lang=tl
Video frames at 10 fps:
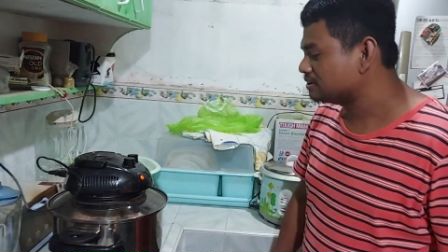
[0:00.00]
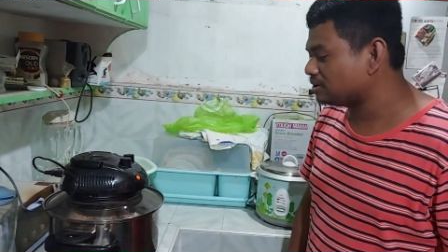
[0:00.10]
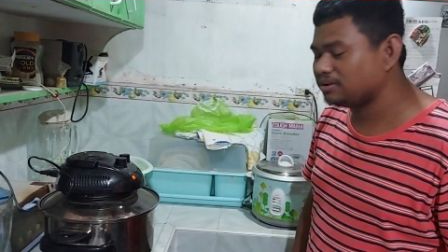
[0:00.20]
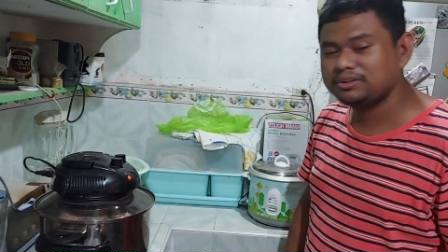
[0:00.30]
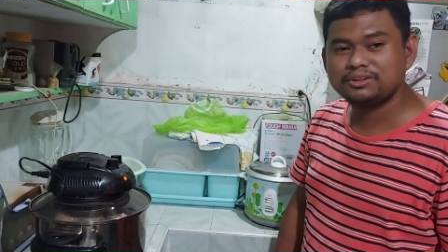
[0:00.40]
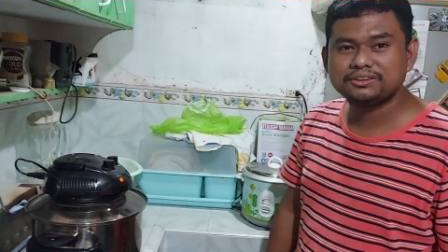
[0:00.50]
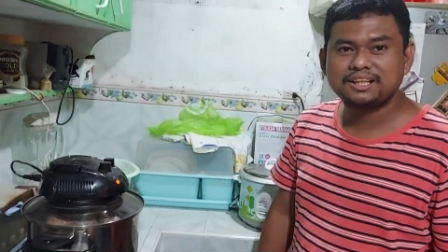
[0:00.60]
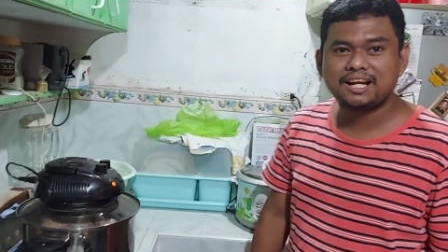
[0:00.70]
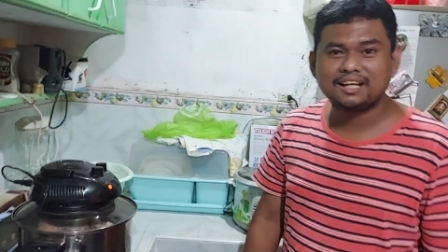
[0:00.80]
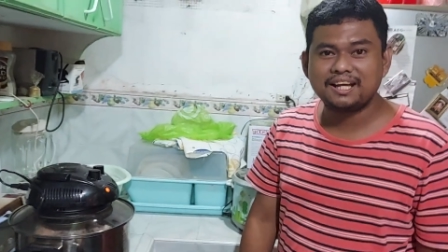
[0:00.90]
So,
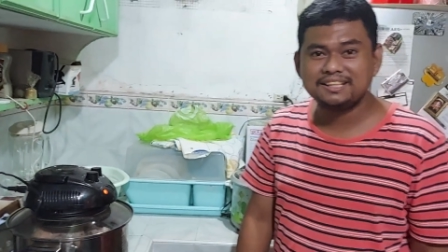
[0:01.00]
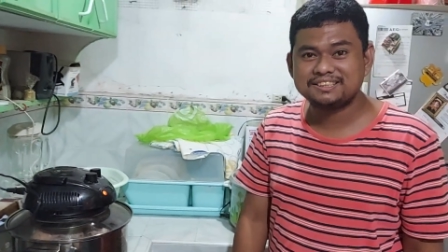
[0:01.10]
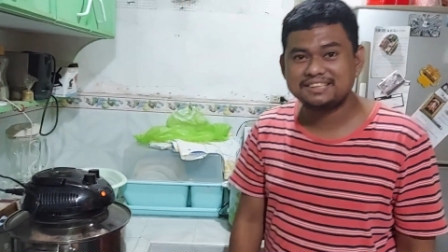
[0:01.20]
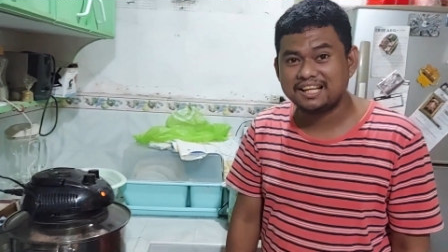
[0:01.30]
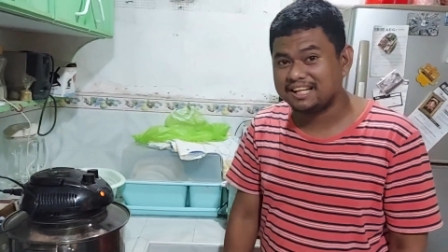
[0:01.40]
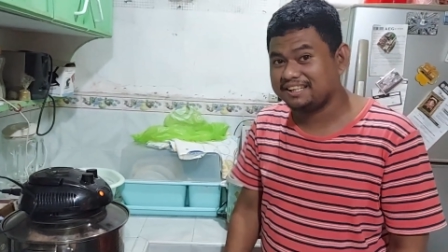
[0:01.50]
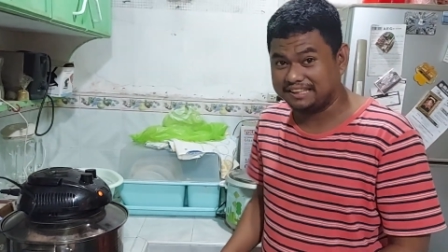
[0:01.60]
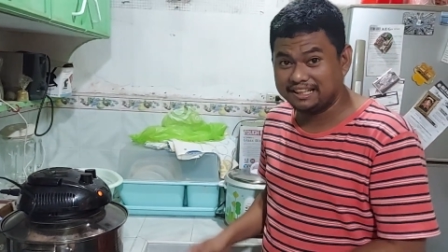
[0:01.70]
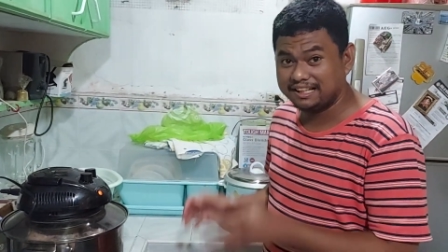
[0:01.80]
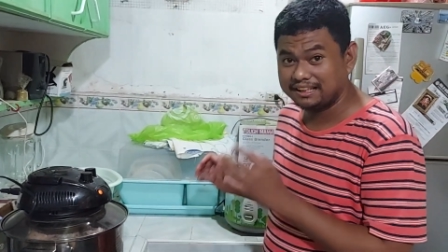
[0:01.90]
tara guys, uh,
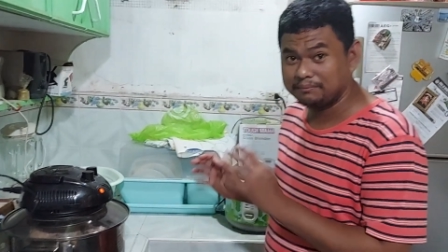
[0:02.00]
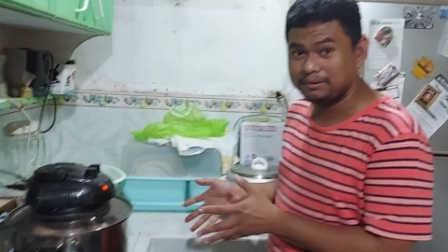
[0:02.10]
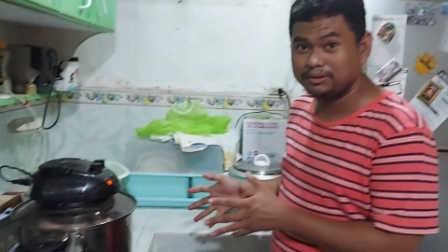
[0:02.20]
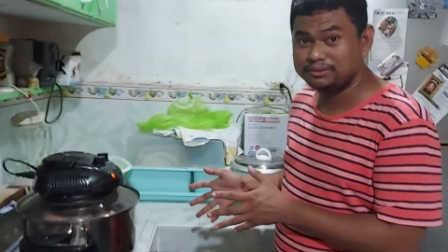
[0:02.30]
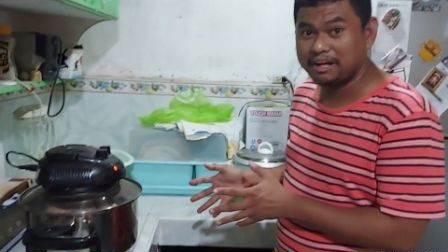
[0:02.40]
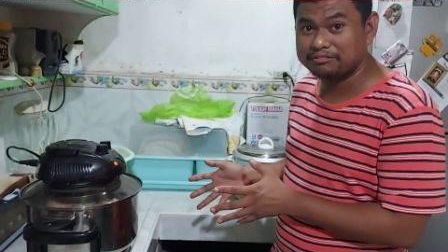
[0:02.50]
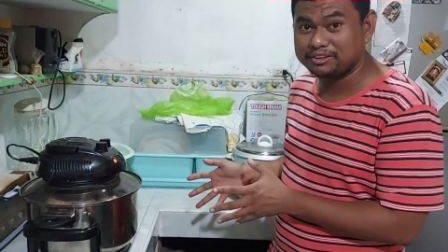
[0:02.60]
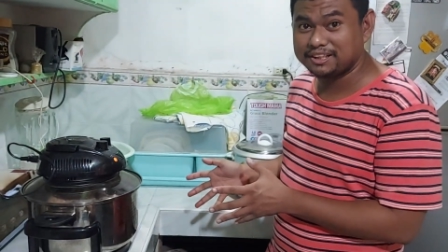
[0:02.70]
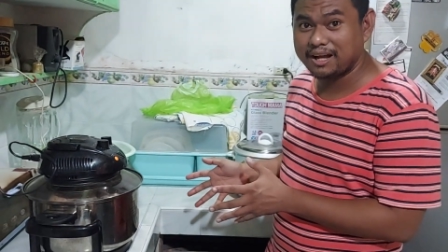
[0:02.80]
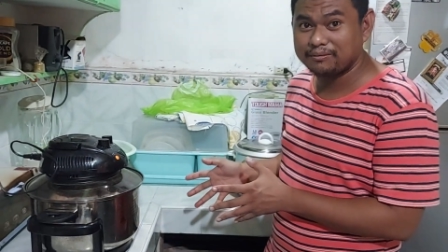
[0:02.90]
hintayin na natin maluto
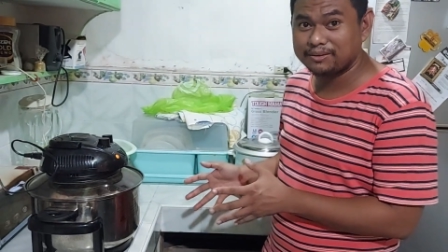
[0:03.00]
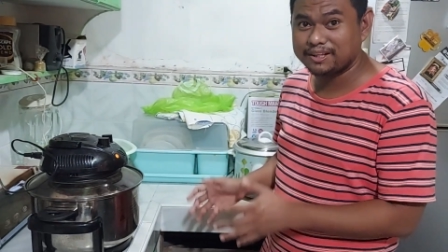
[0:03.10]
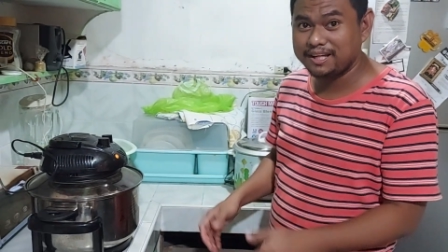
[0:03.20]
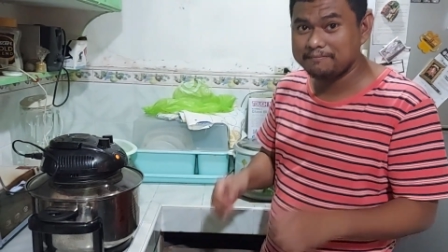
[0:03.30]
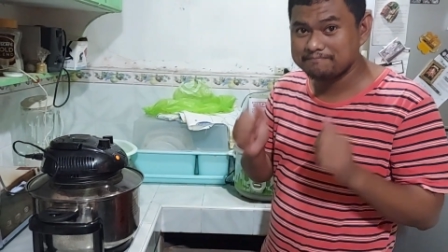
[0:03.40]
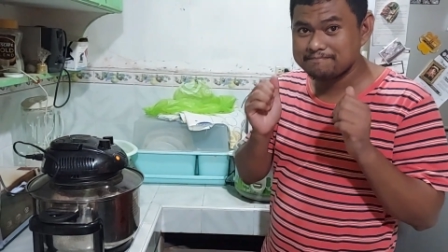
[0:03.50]
after an hour, okay?